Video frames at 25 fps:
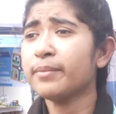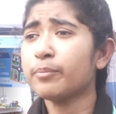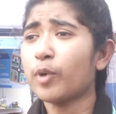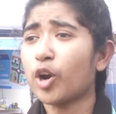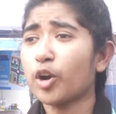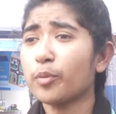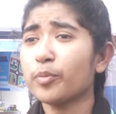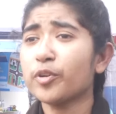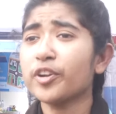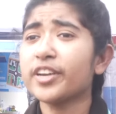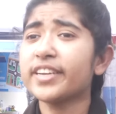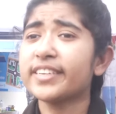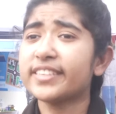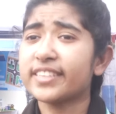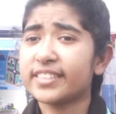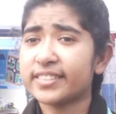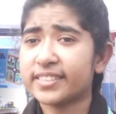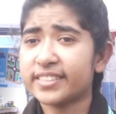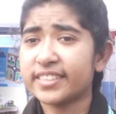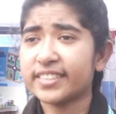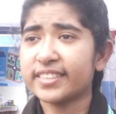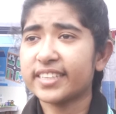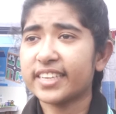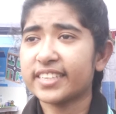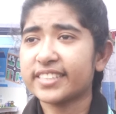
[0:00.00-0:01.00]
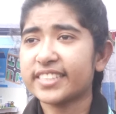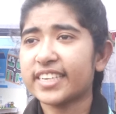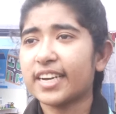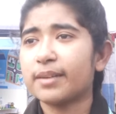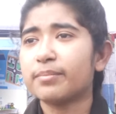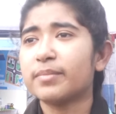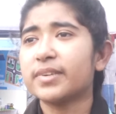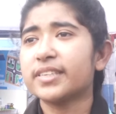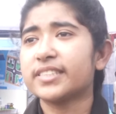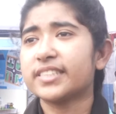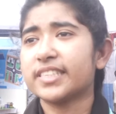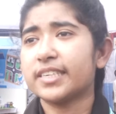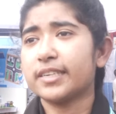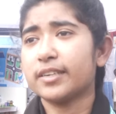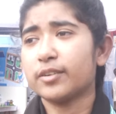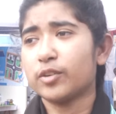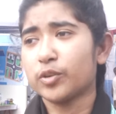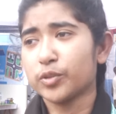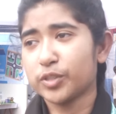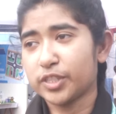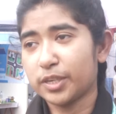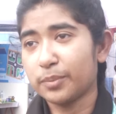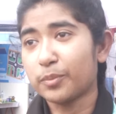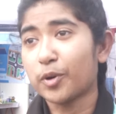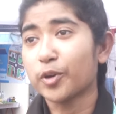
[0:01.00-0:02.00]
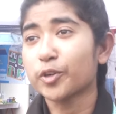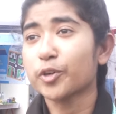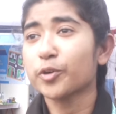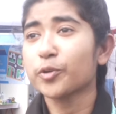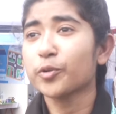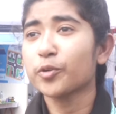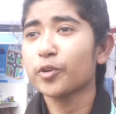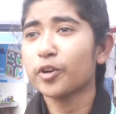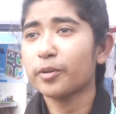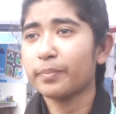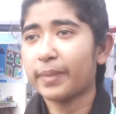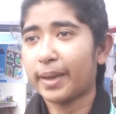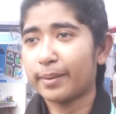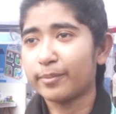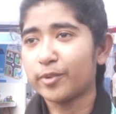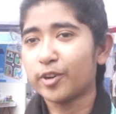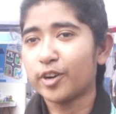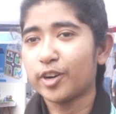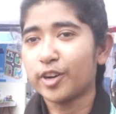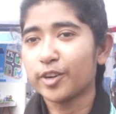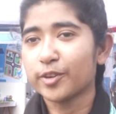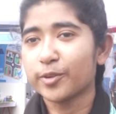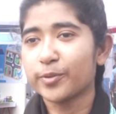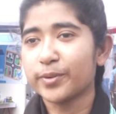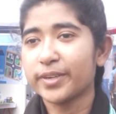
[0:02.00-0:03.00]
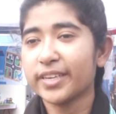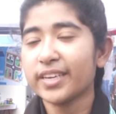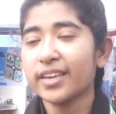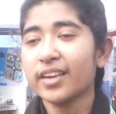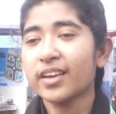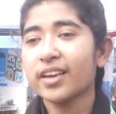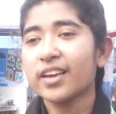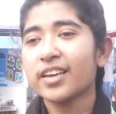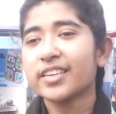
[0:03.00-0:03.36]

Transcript: বড় বড় ইন্ডাস্ট্রিতে যে আমরা যে হচ্ছে মটরগ্রহণ ব্যবহার করি